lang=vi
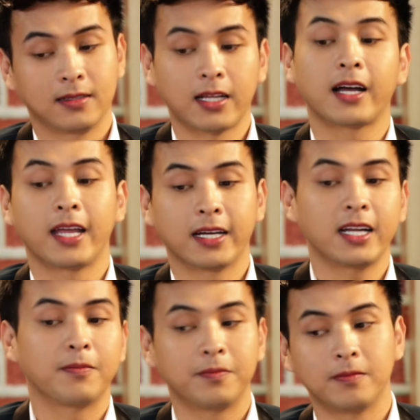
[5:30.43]
thực hiện cái
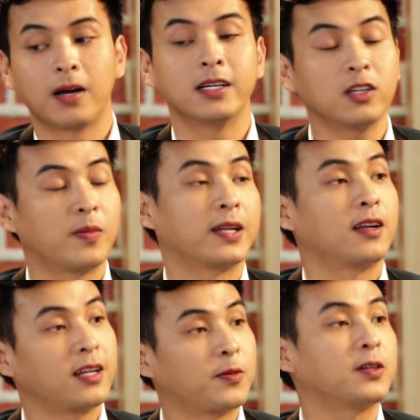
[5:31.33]
niềm mơ ước của mình
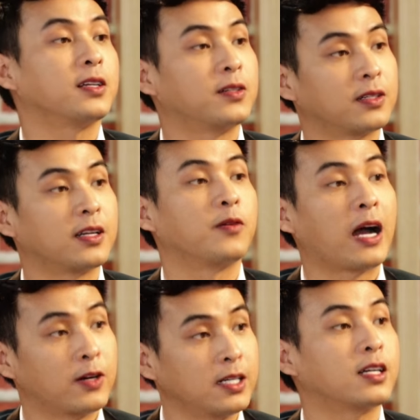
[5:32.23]
đó là một cái điều điều
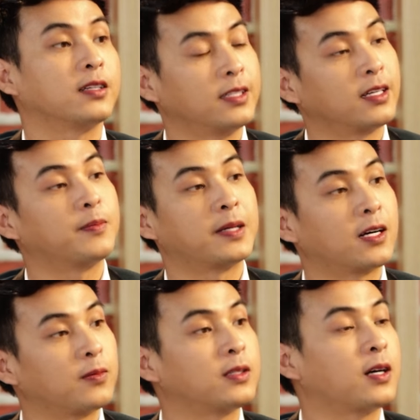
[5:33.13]
ao ước rồi nên mình
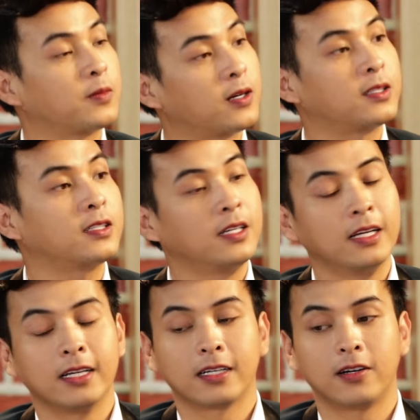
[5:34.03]
không không có
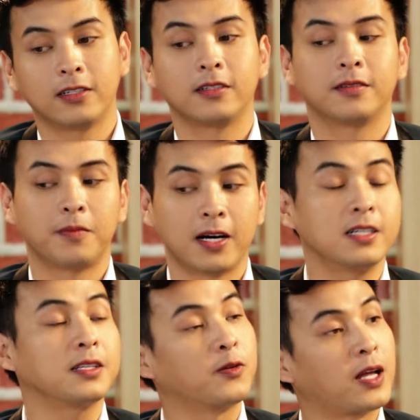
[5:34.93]
có mơ ước nhiều